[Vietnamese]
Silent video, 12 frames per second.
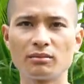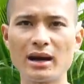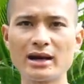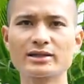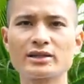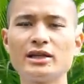
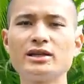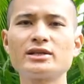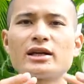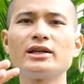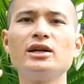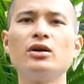bác sĩ
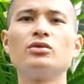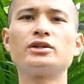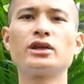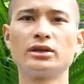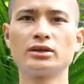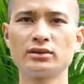sẽ điều
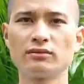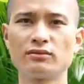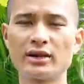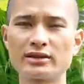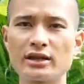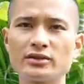chỉnh
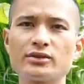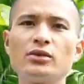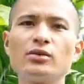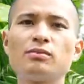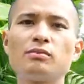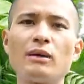và sẽ
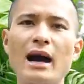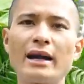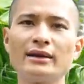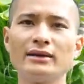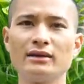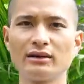giúp bạn